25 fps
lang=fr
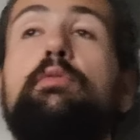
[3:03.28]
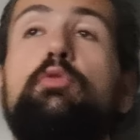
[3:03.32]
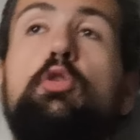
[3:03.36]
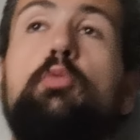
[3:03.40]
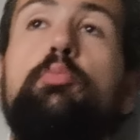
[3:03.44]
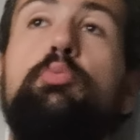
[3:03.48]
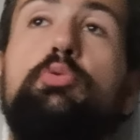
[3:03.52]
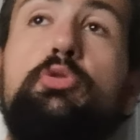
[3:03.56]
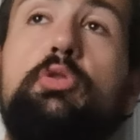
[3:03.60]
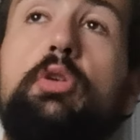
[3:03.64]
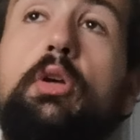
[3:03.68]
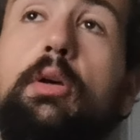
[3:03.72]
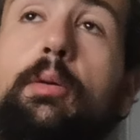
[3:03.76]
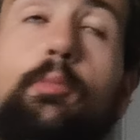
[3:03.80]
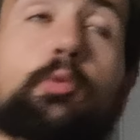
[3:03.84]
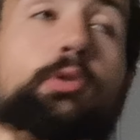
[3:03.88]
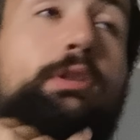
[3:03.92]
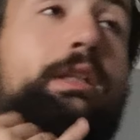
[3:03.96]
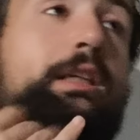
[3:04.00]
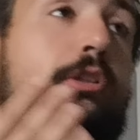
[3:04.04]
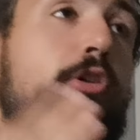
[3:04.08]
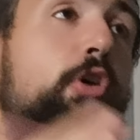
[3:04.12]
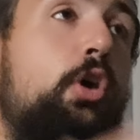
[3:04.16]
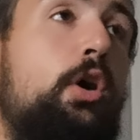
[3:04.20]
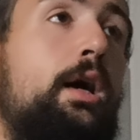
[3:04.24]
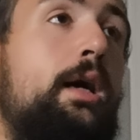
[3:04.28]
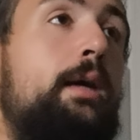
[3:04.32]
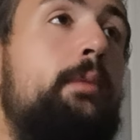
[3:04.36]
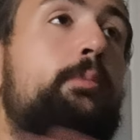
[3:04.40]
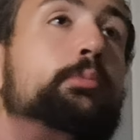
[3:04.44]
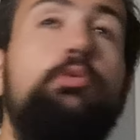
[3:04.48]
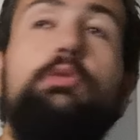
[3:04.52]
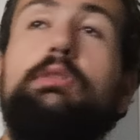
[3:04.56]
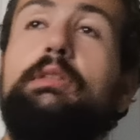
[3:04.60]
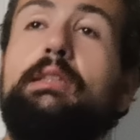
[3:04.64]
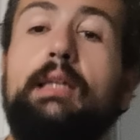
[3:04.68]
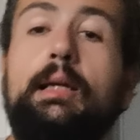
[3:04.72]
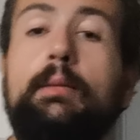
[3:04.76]
avez vu le but Bon d'accord, un
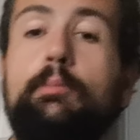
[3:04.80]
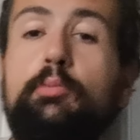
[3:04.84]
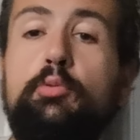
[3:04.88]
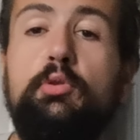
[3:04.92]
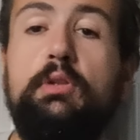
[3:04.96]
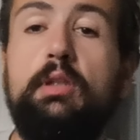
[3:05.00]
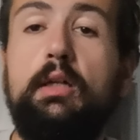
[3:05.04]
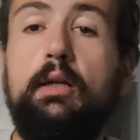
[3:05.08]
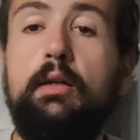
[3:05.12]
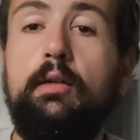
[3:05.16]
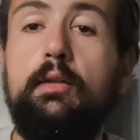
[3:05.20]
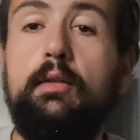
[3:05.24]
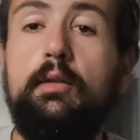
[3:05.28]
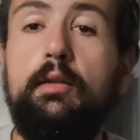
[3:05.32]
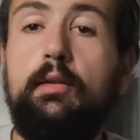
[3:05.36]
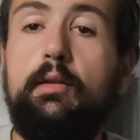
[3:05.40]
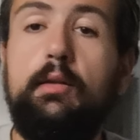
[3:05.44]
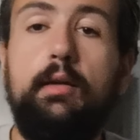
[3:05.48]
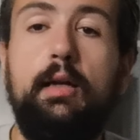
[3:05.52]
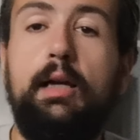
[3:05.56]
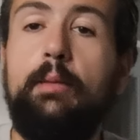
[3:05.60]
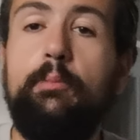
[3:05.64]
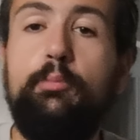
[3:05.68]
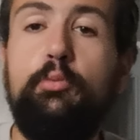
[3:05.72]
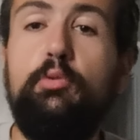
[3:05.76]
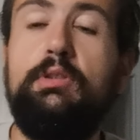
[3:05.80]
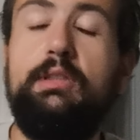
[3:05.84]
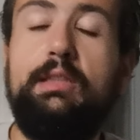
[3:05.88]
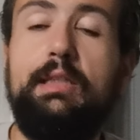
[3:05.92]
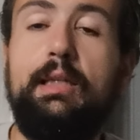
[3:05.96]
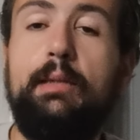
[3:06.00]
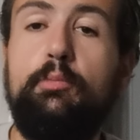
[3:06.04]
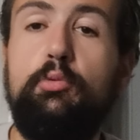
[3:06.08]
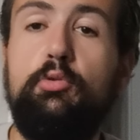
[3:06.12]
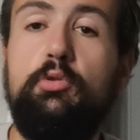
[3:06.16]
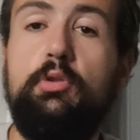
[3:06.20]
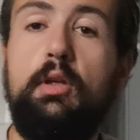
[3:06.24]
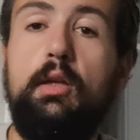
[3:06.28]
but c'est un but, hein. Un but c'est
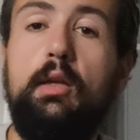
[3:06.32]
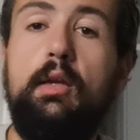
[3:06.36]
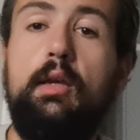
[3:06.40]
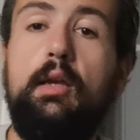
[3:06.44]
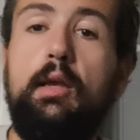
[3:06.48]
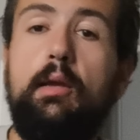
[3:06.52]
un but.